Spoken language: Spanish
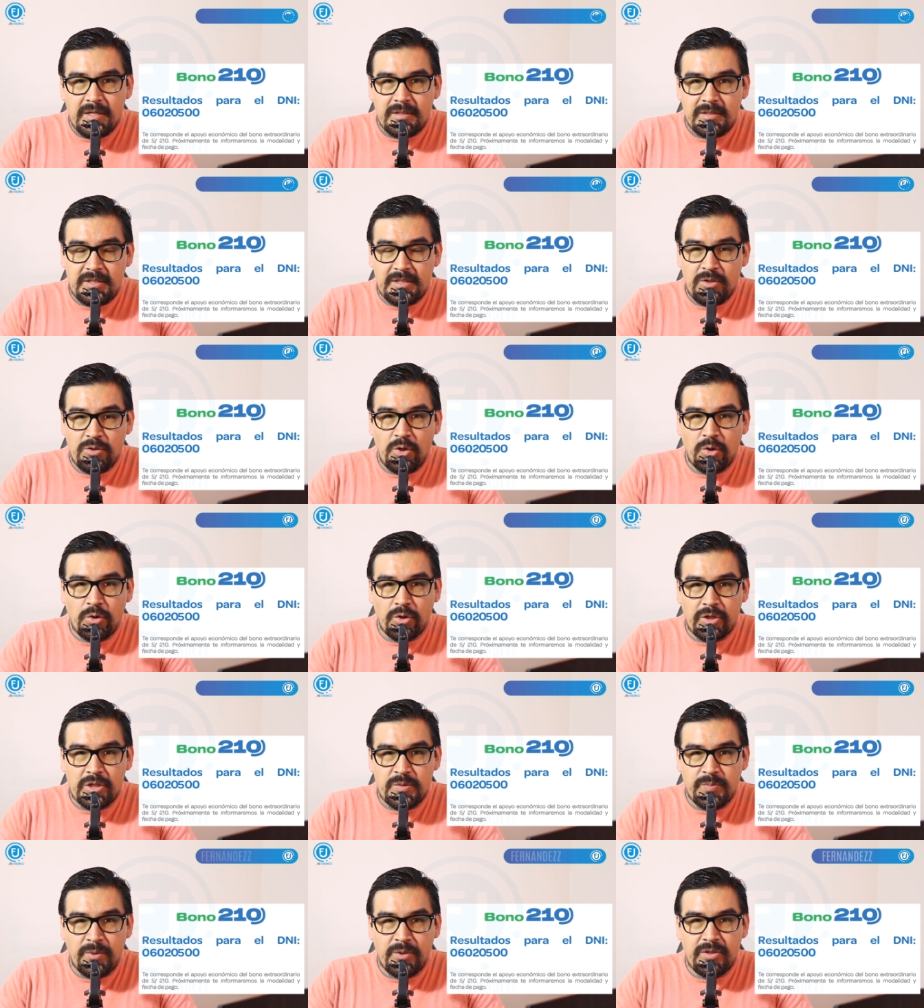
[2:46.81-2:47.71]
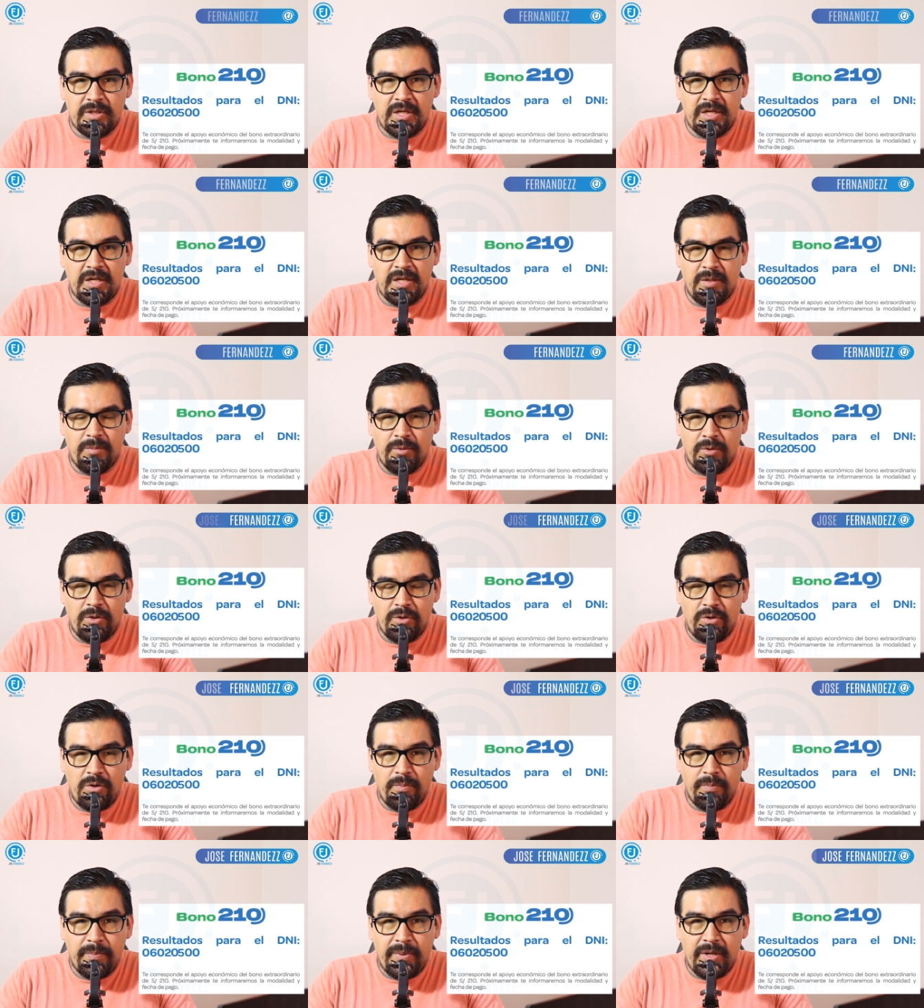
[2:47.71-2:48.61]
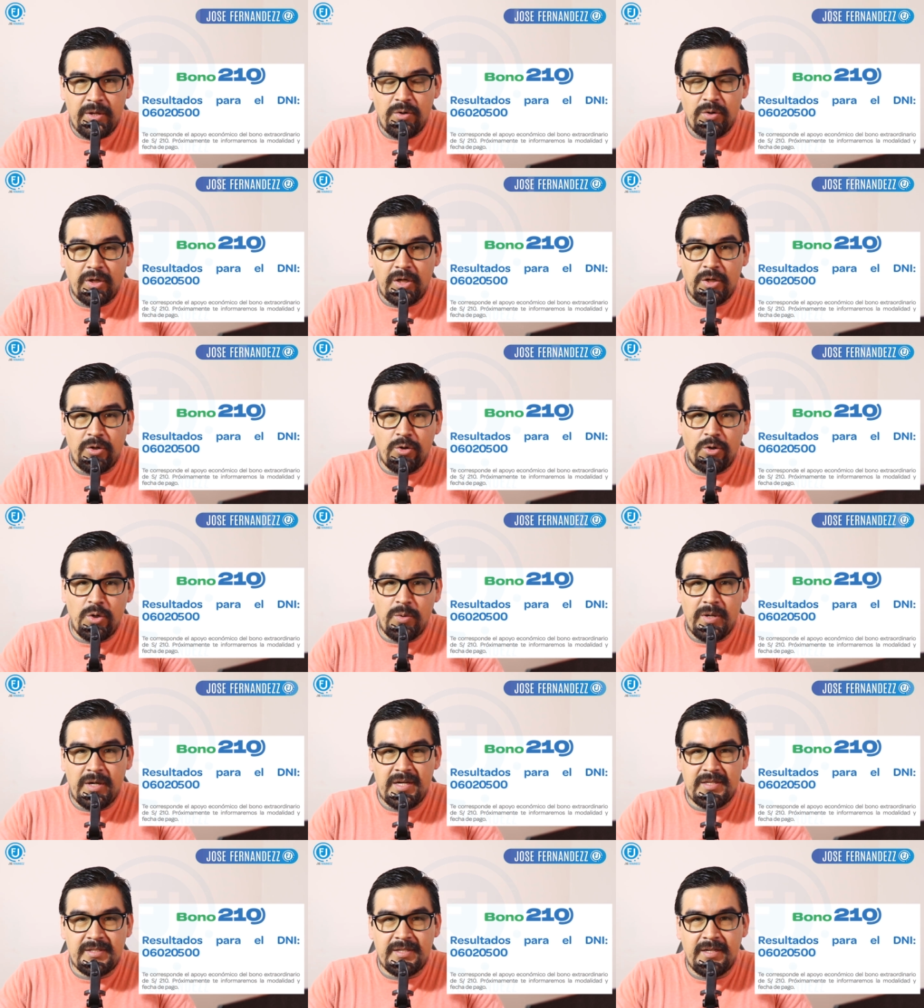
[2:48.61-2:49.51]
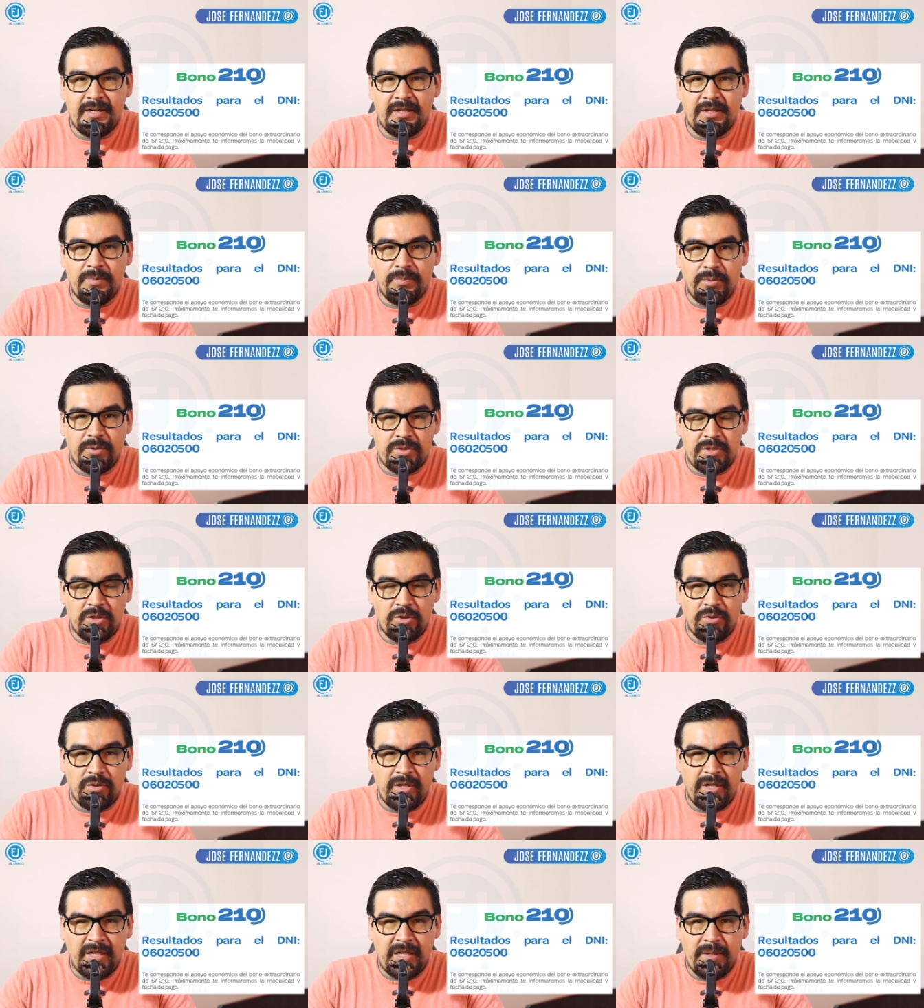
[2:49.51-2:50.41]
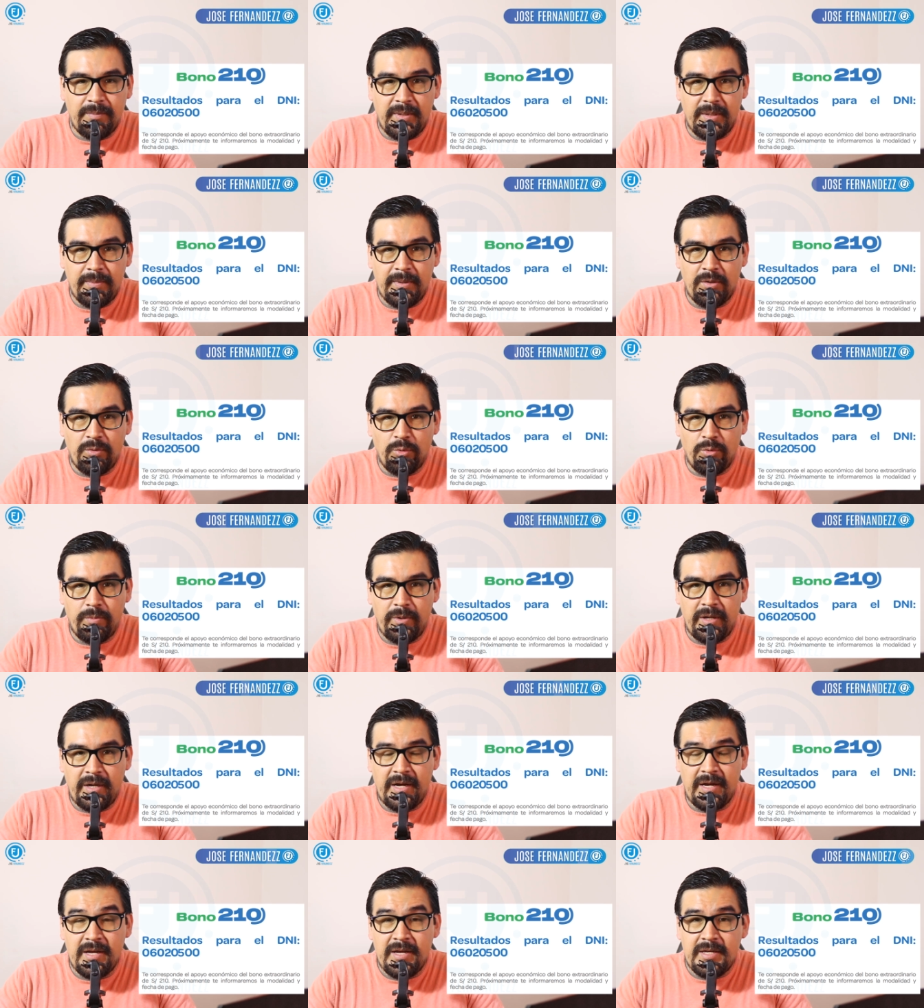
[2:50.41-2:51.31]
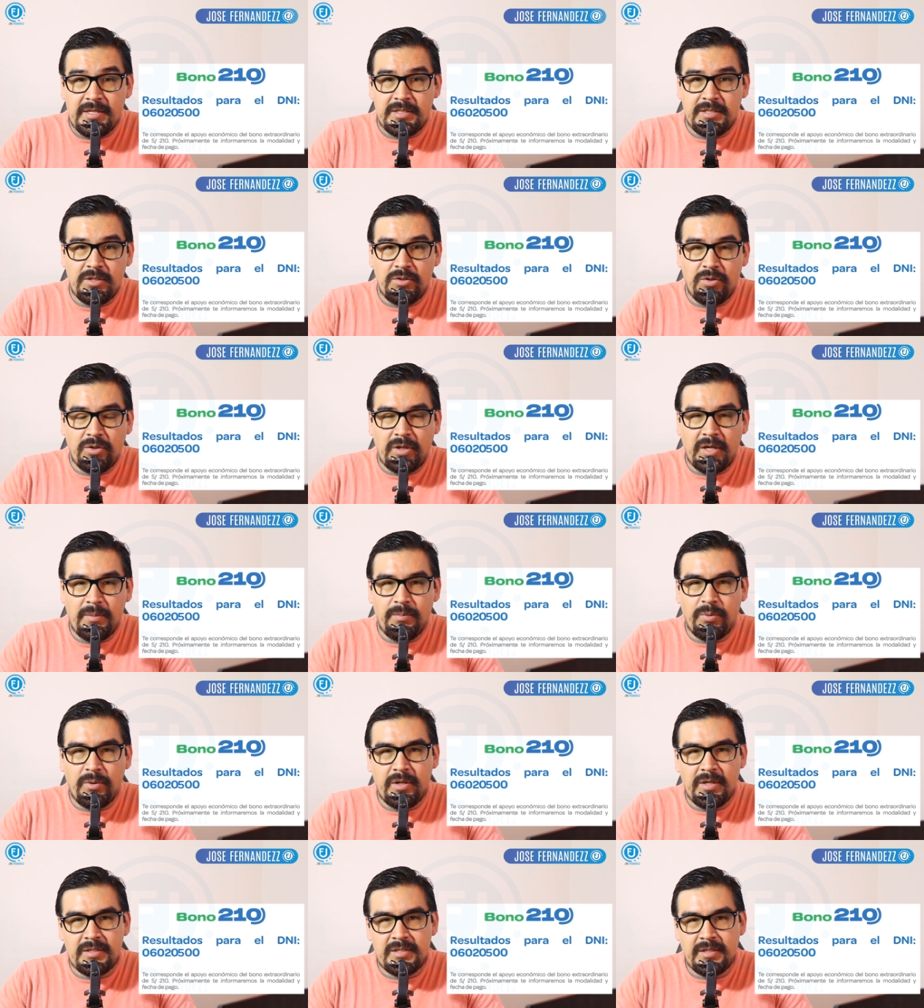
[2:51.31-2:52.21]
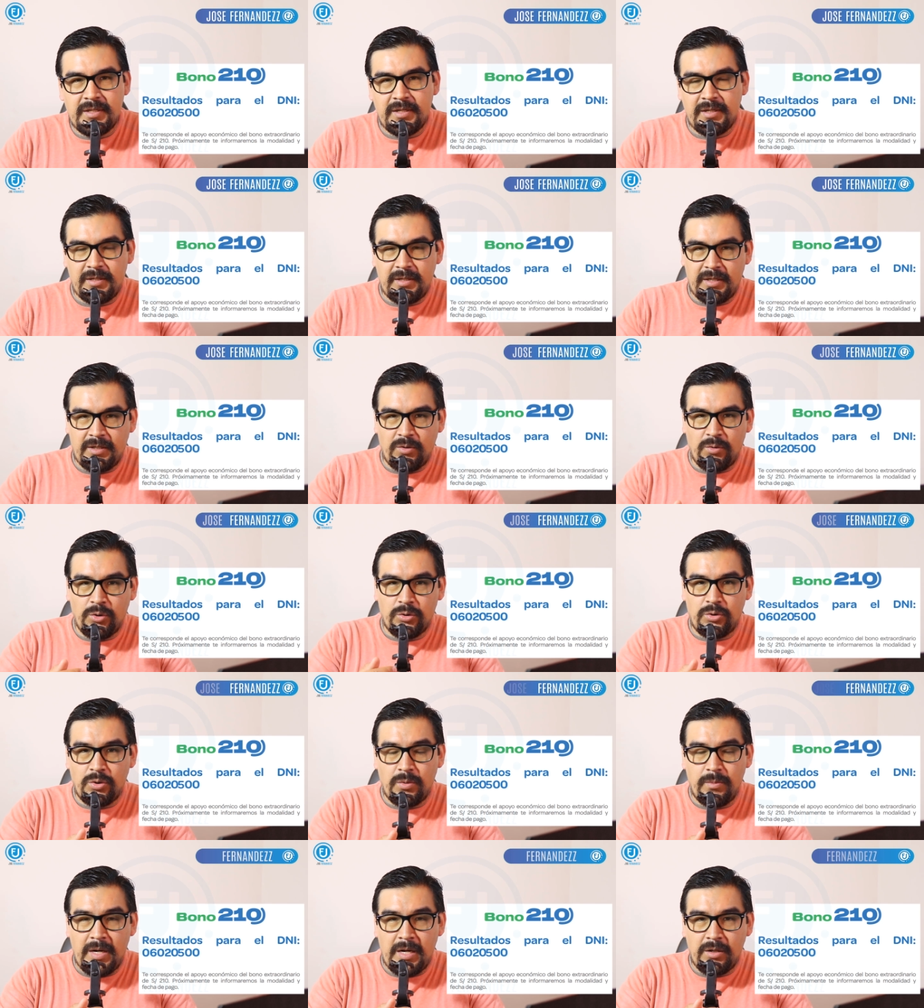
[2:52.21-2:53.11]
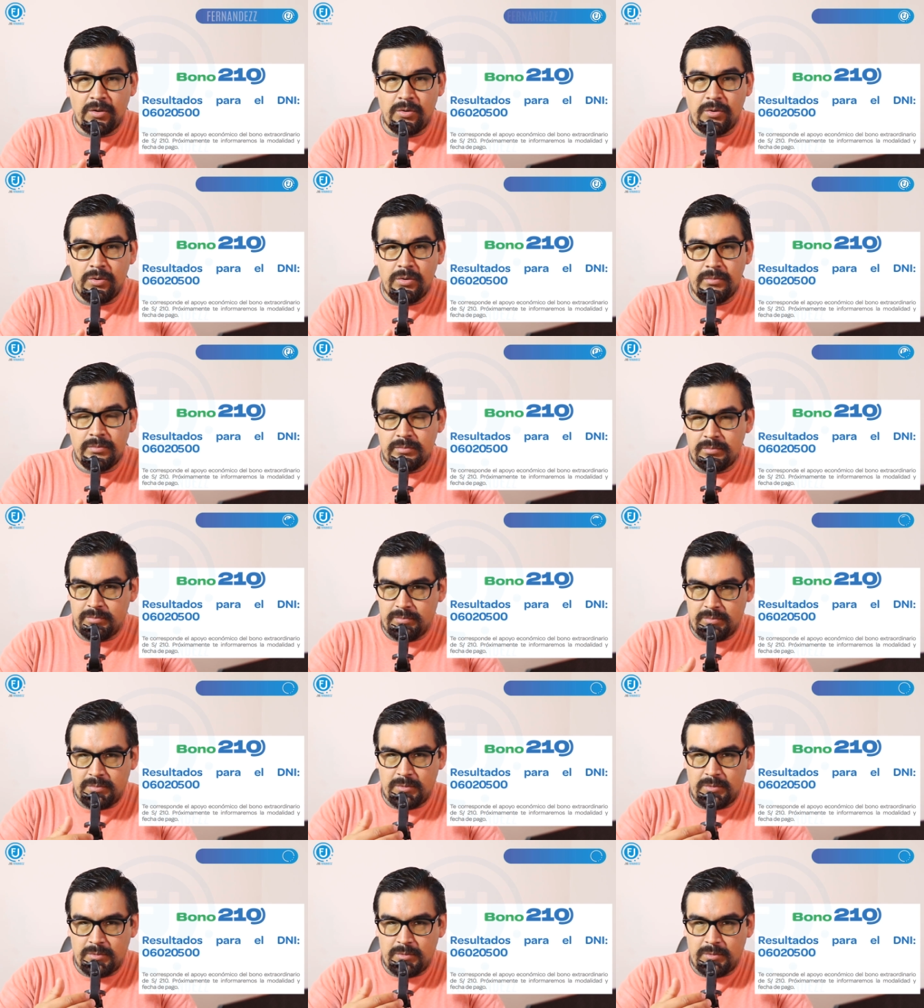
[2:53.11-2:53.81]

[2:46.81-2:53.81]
si nos corresponde el bono, pero que no lo van a hacer el depósito en el BBVA, sino que puede ser en otro banco